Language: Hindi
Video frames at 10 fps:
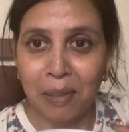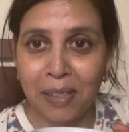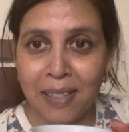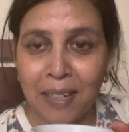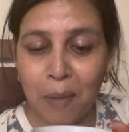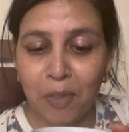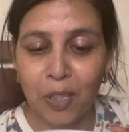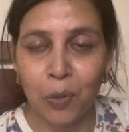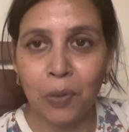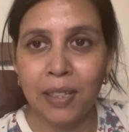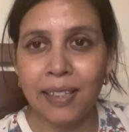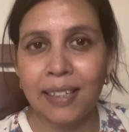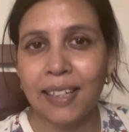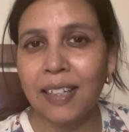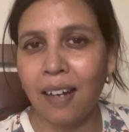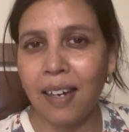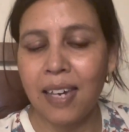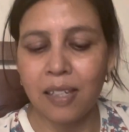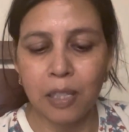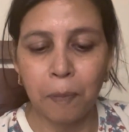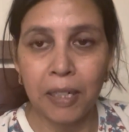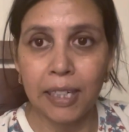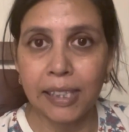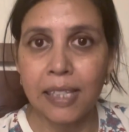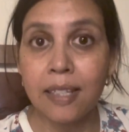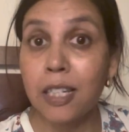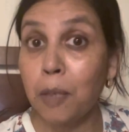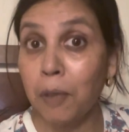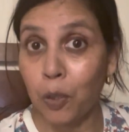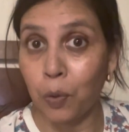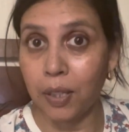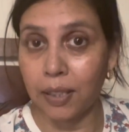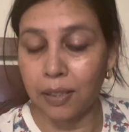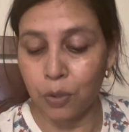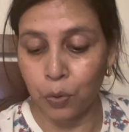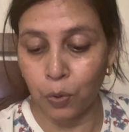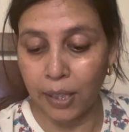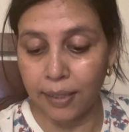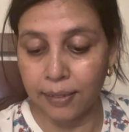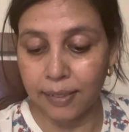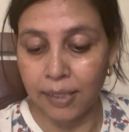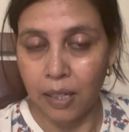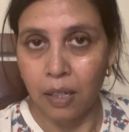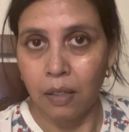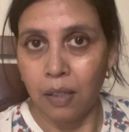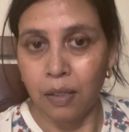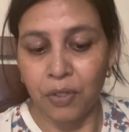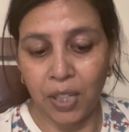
जस्ट आई एम जस्ट होल्डिंग इट लेकिन यहाँ एक सिप ले लेते हैं स्टेबल होकर के सो दैट uh,